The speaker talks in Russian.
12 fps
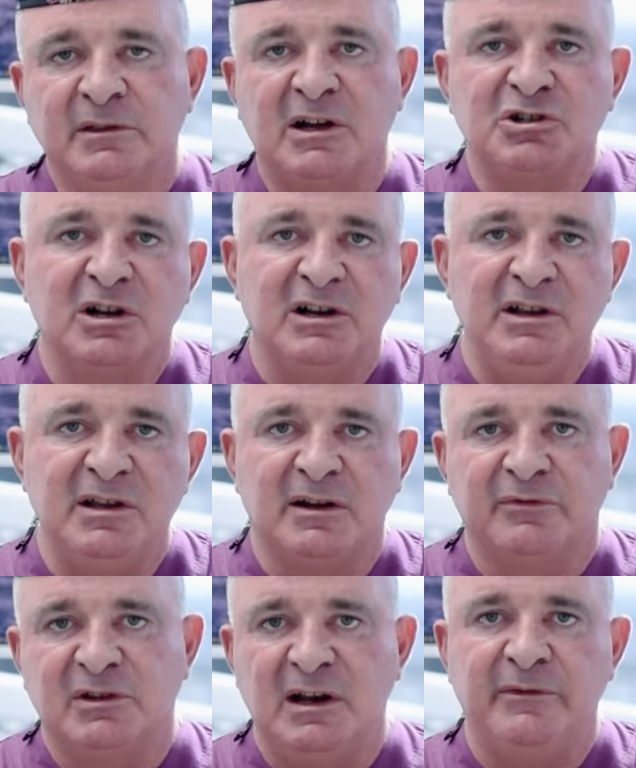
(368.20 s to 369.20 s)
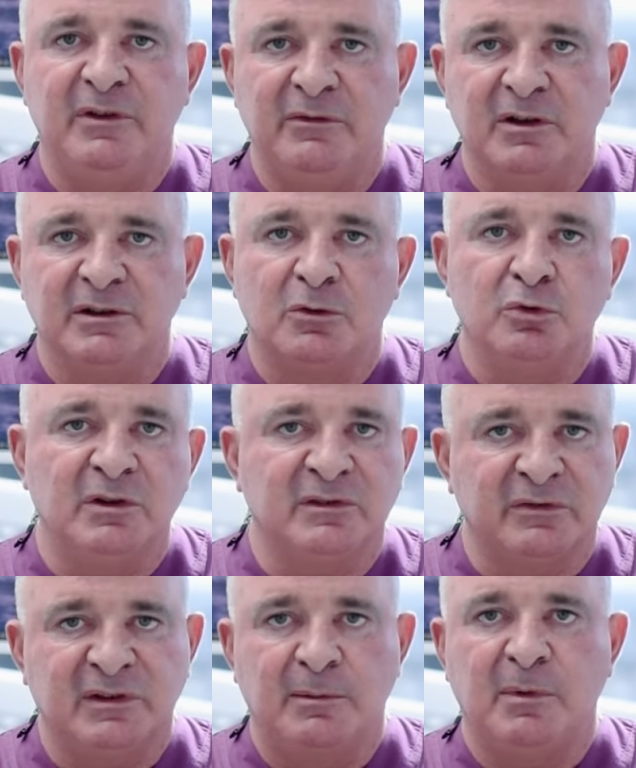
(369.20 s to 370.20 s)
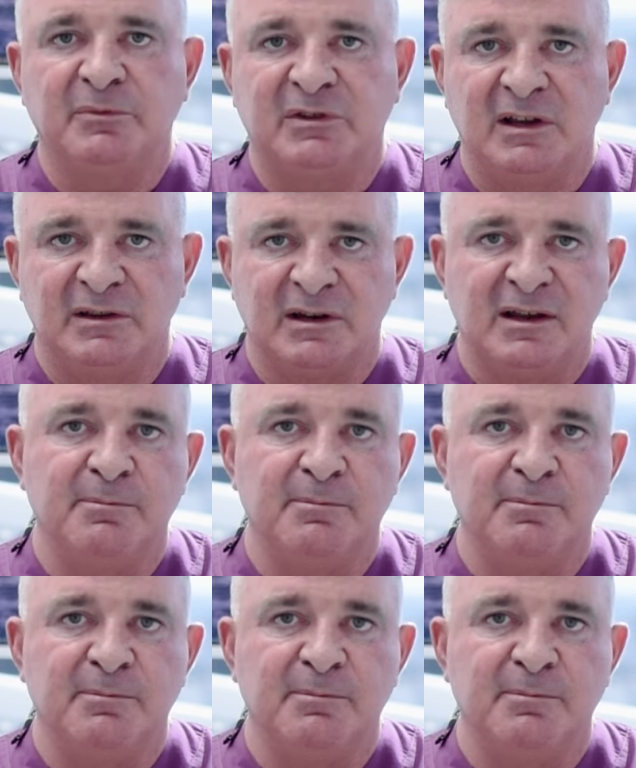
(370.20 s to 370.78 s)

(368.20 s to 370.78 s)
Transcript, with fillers: Наша клиника в Тель-Авиве находится в самом центре,